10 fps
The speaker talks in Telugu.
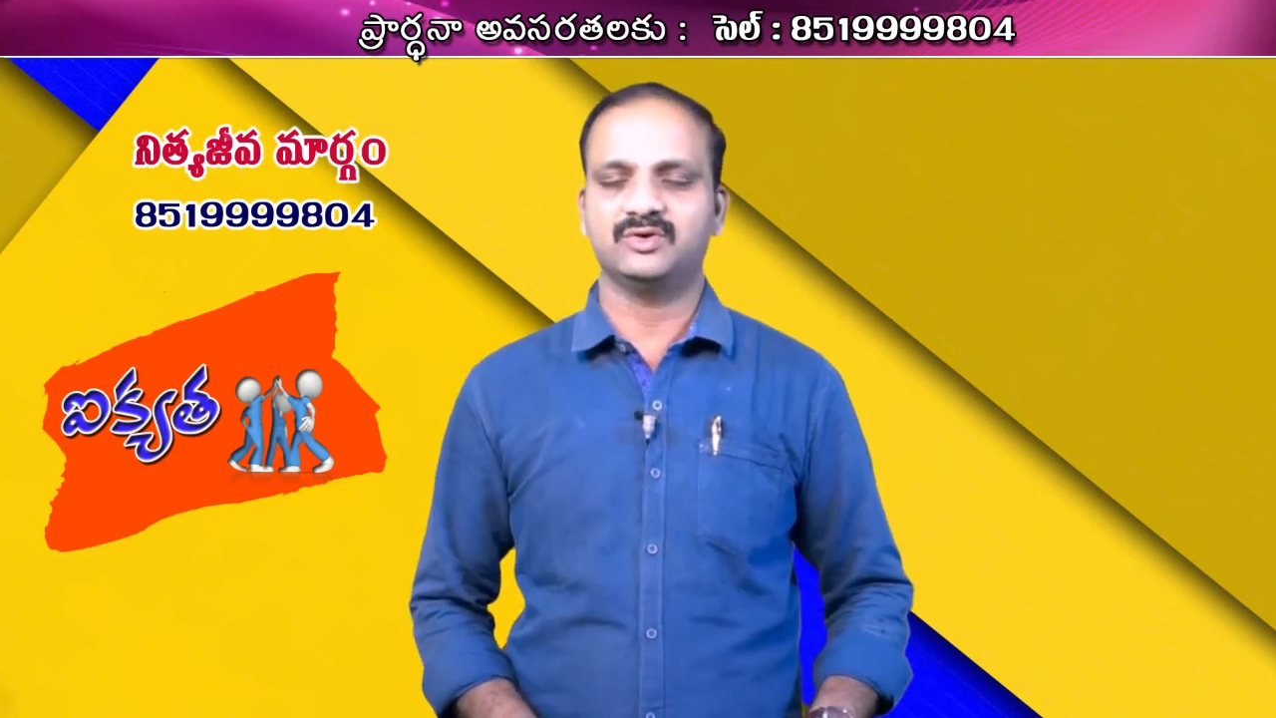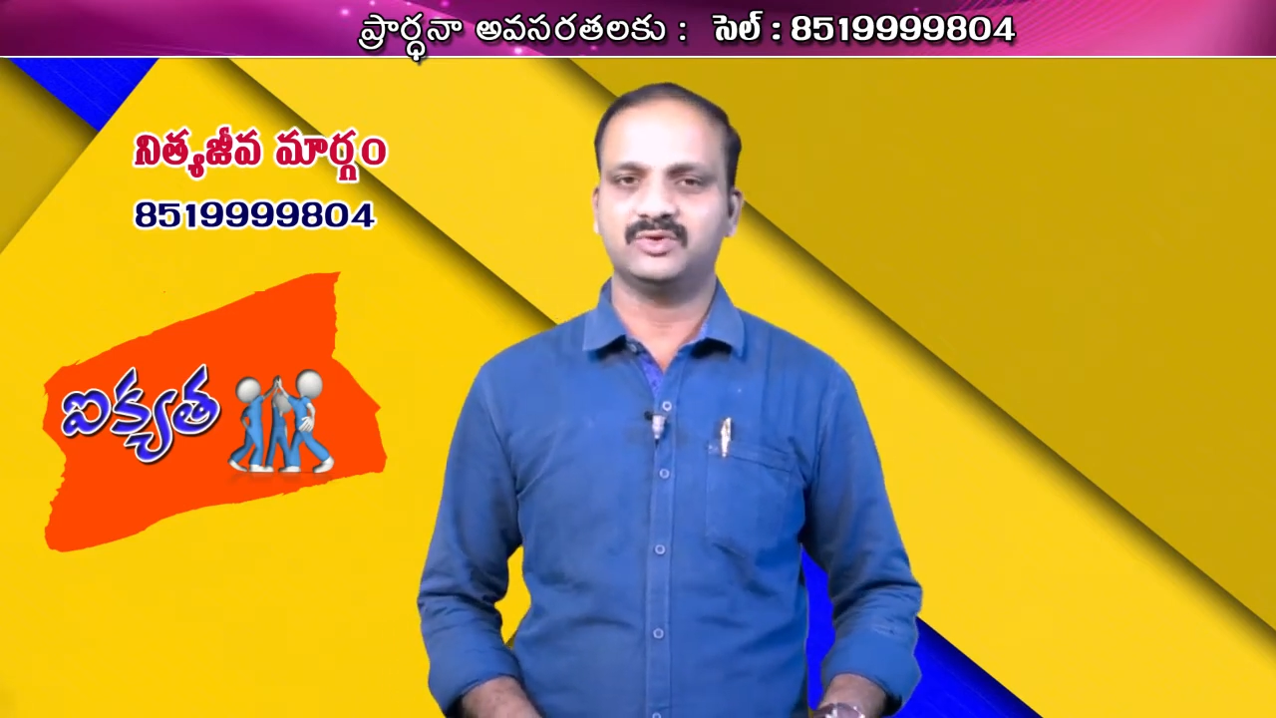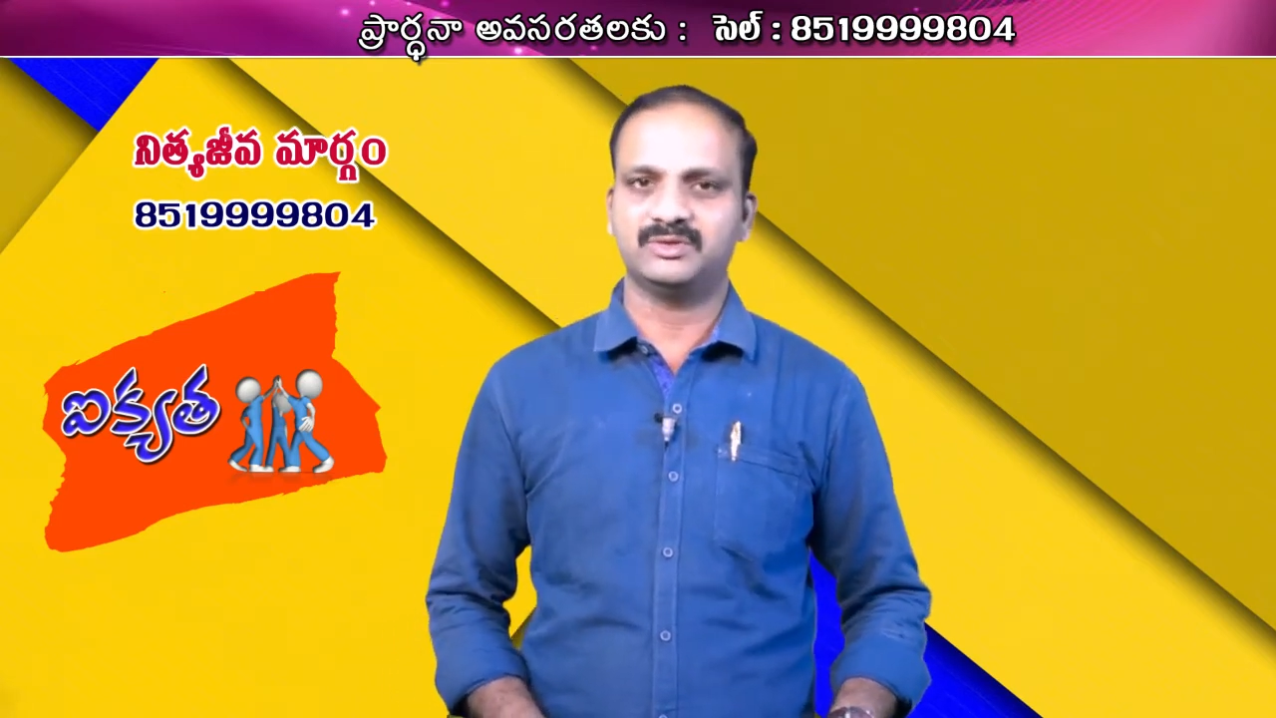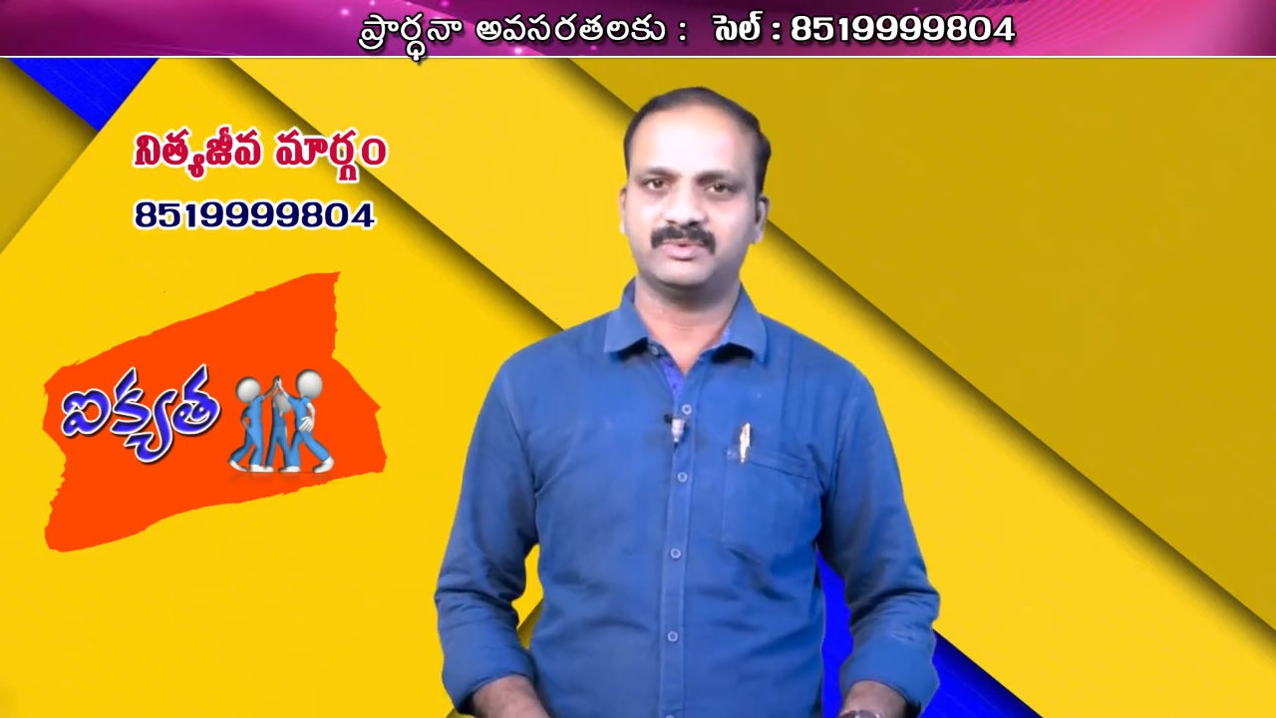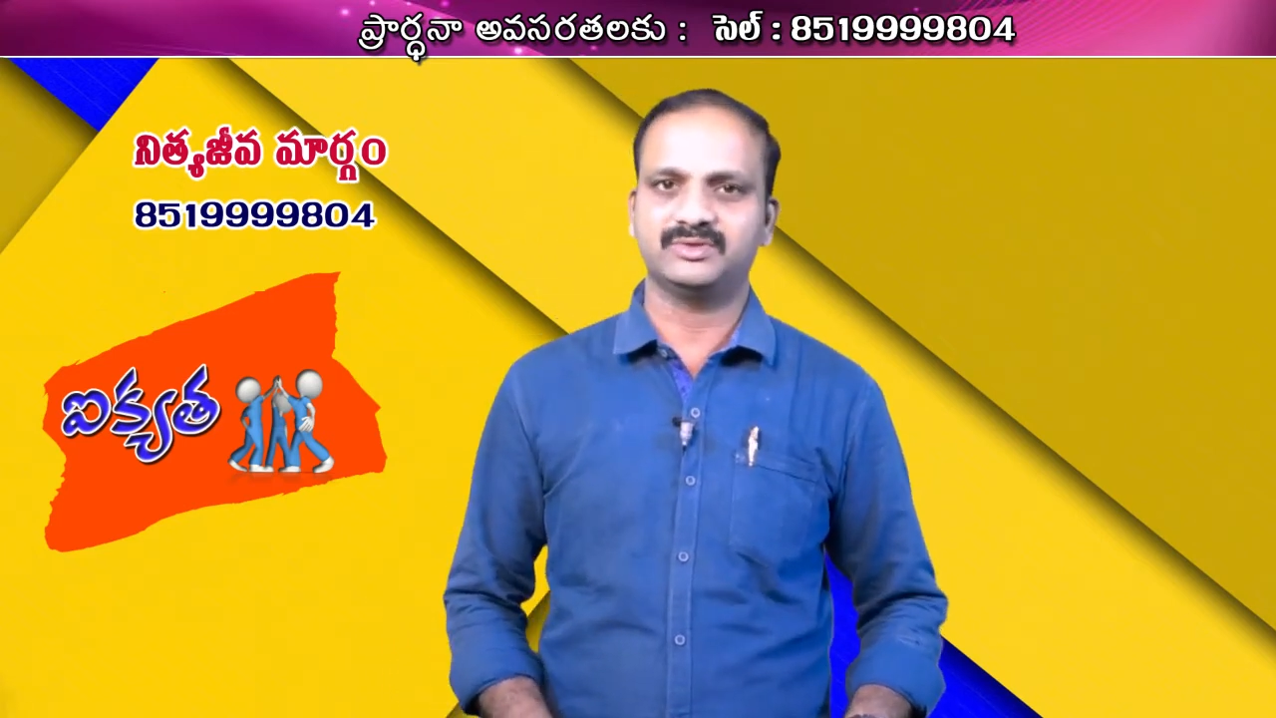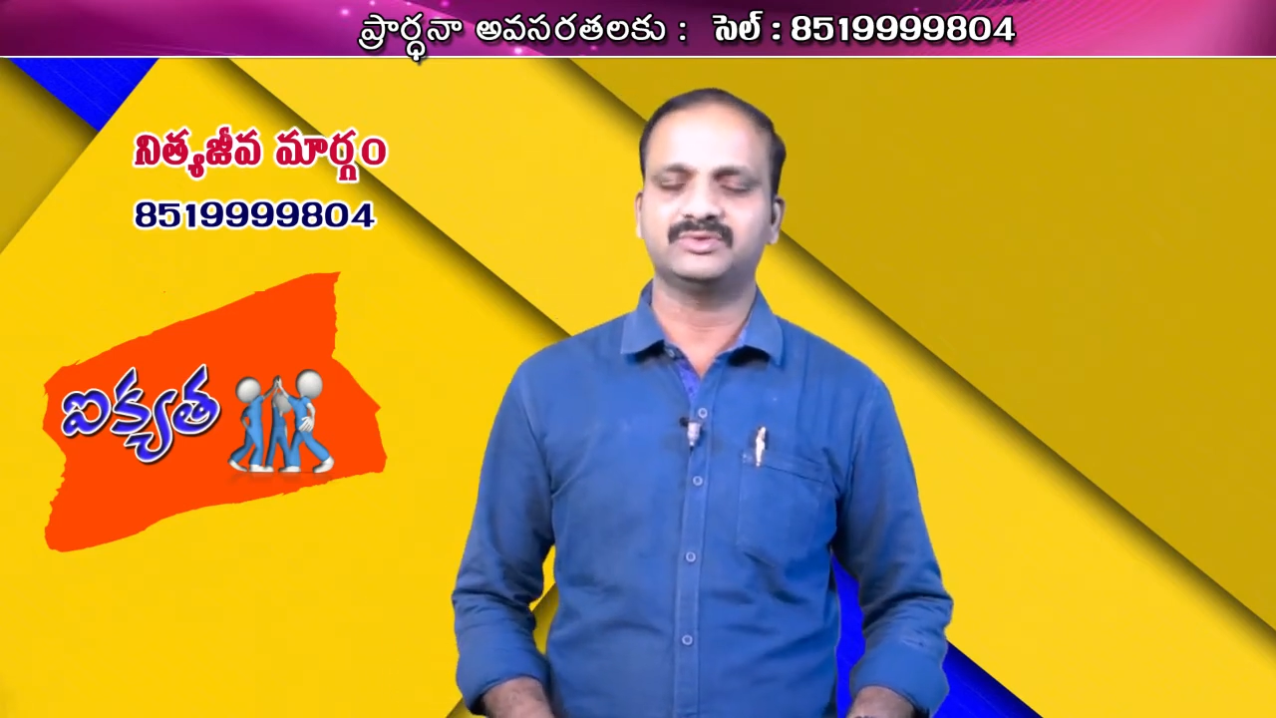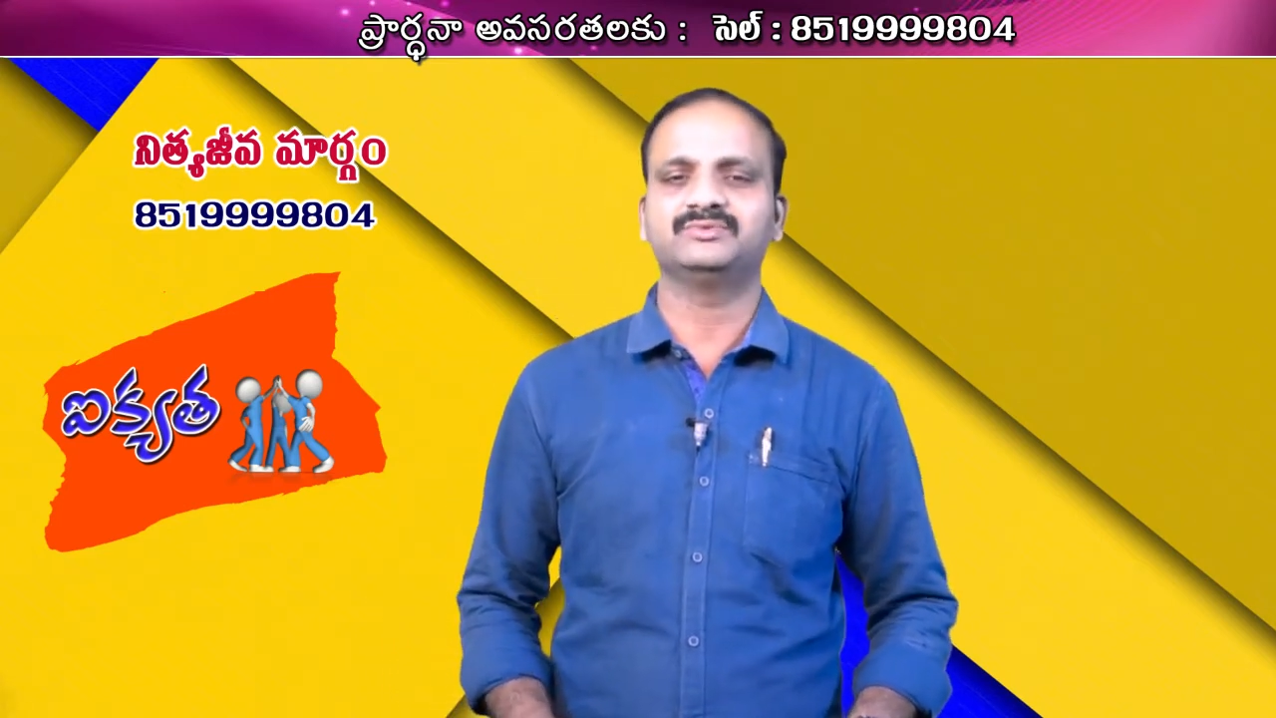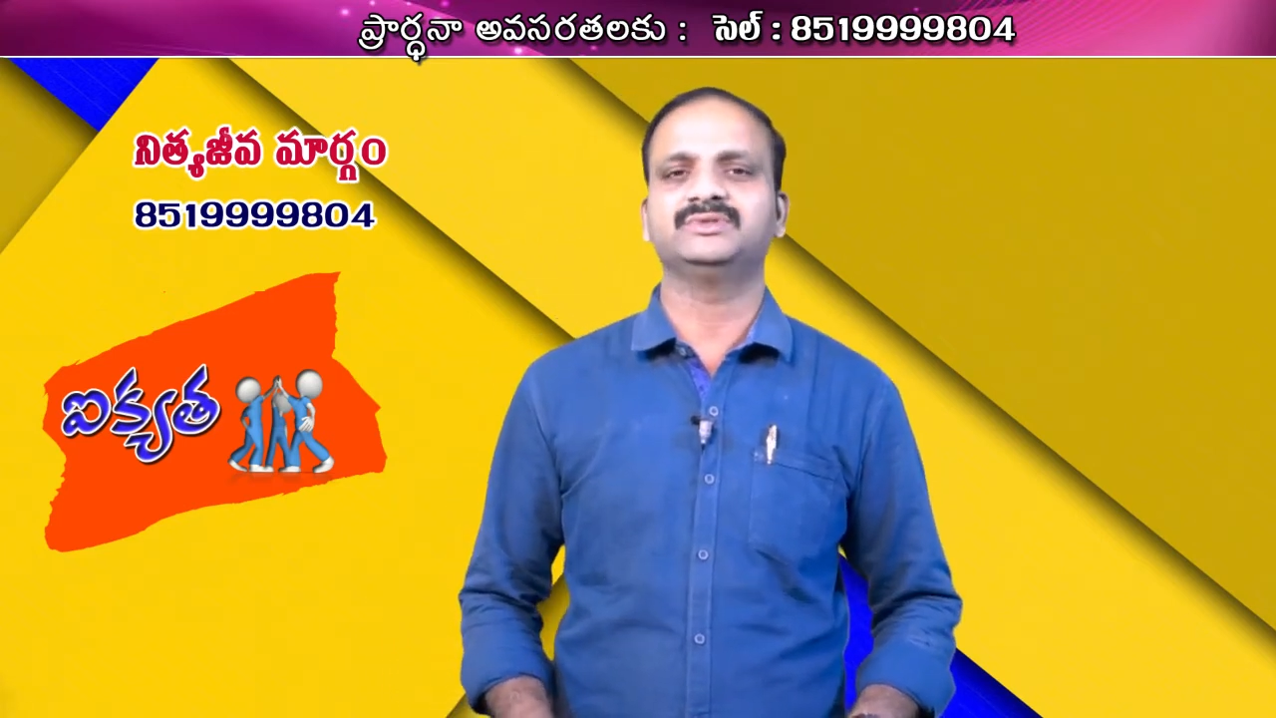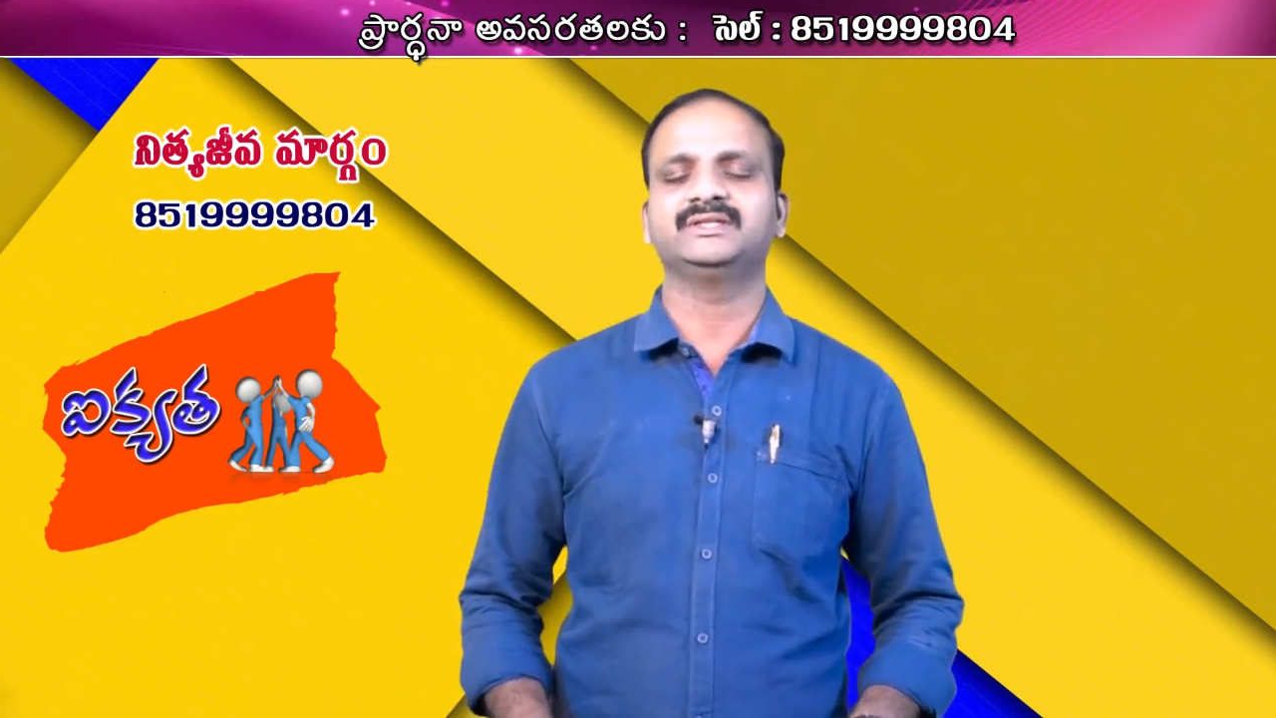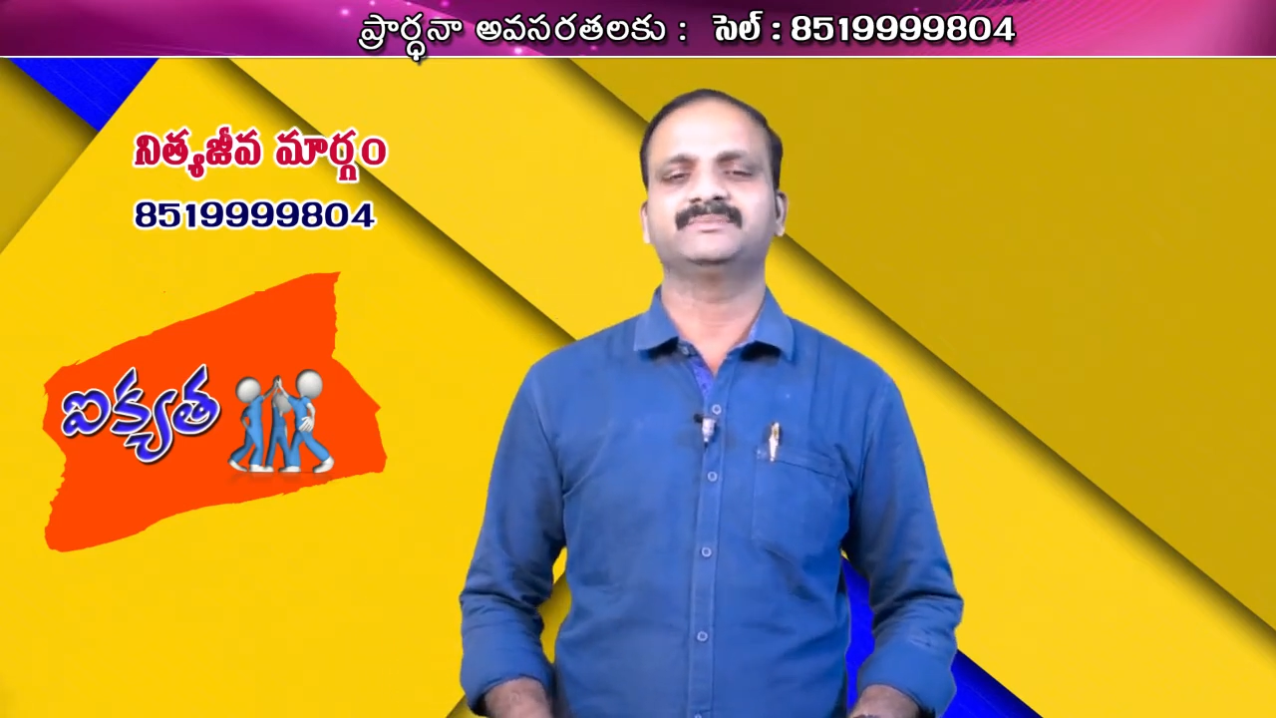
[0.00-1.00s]
దోహదపడుతూ
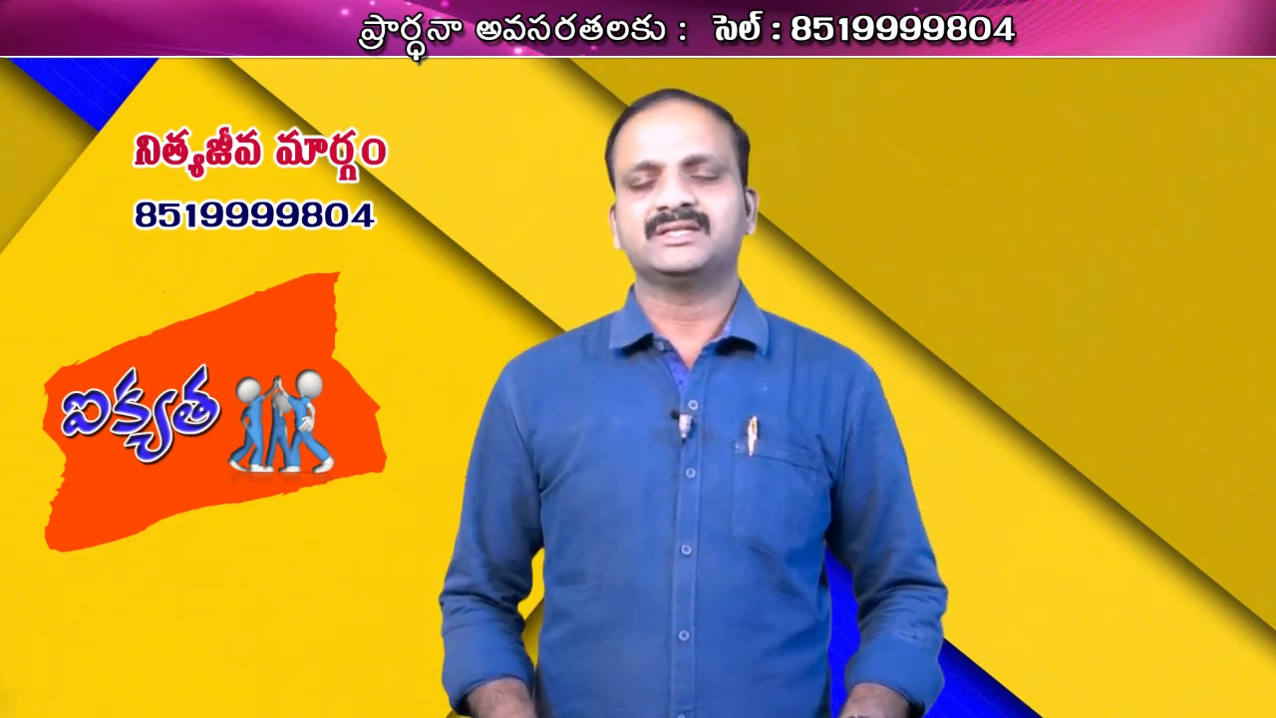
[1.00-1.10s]
ఉంది